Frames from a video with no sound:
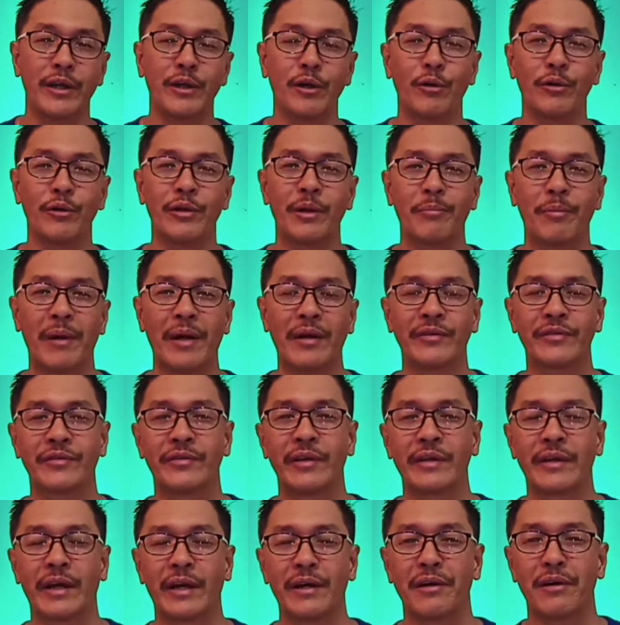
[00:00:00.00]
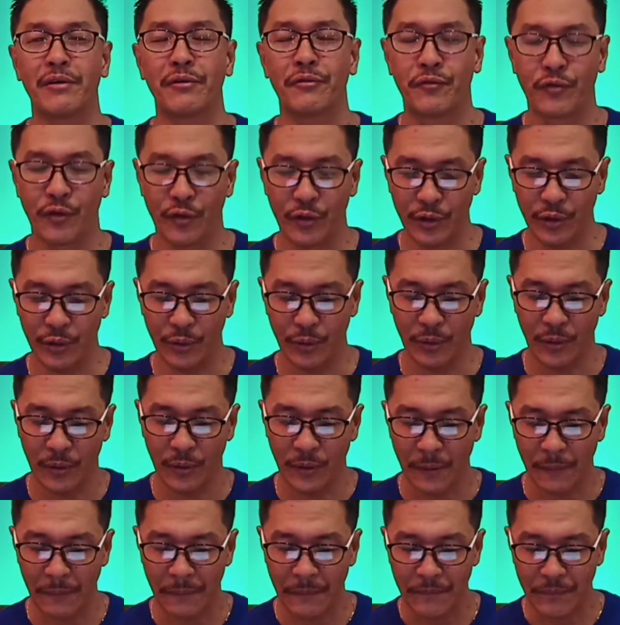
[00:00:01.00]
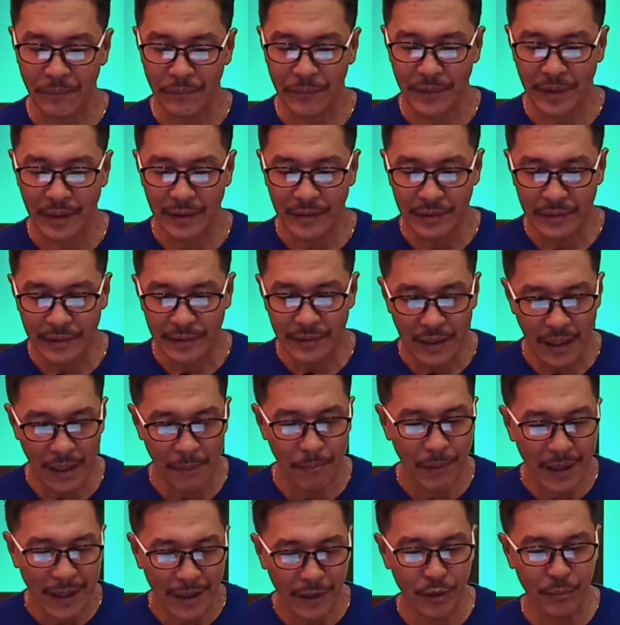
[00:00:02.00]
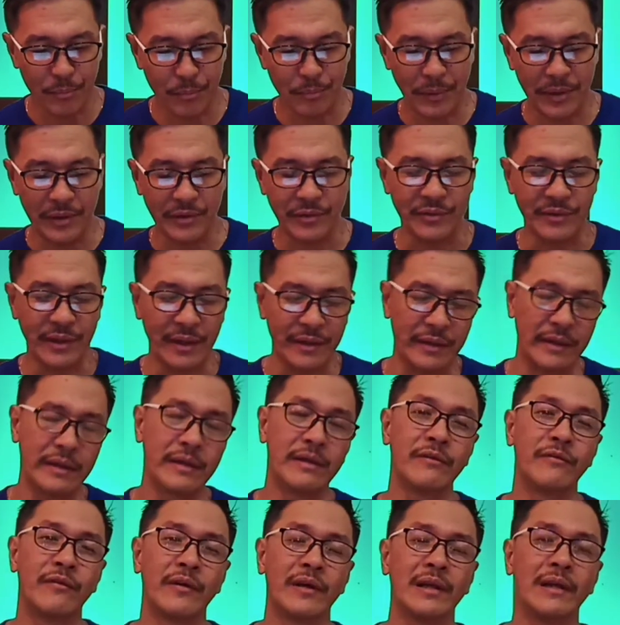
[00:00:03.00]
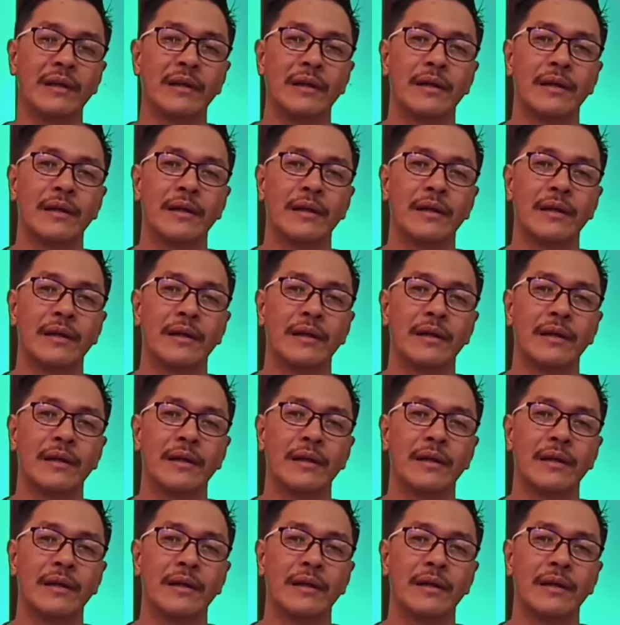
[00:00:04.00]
know the plans that I have for you. A plan of peace, not evil.